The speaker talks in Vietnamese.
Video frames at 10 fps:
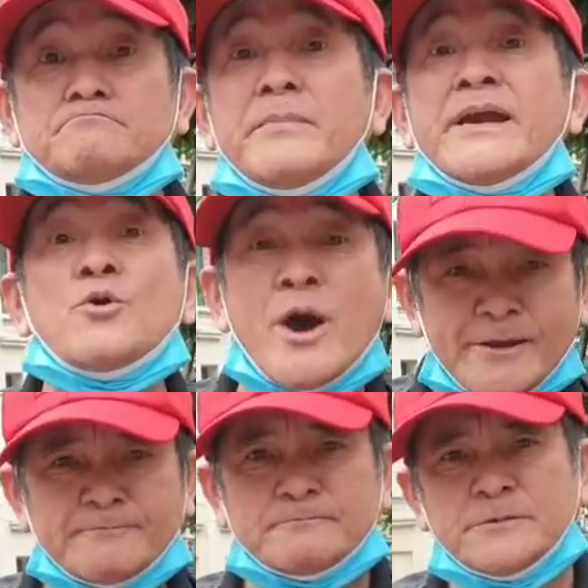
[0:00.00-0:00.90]
Mỹ
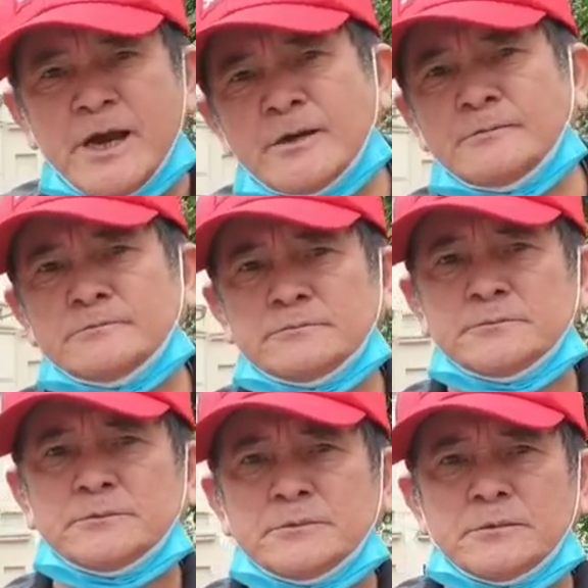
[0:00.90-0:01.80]
nuôi nhá
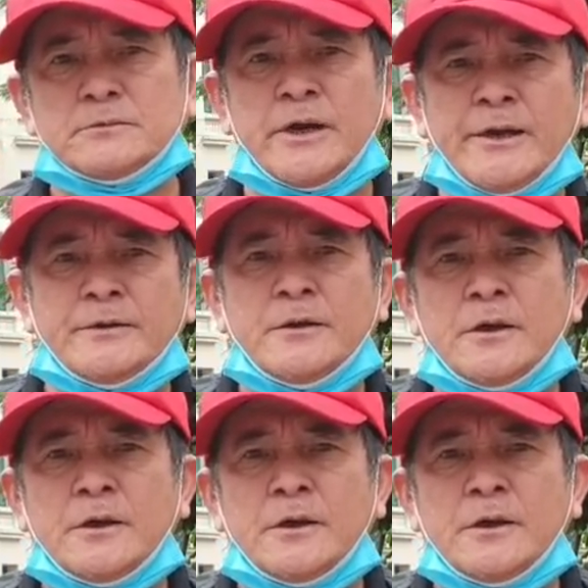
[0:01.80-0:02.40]
đấy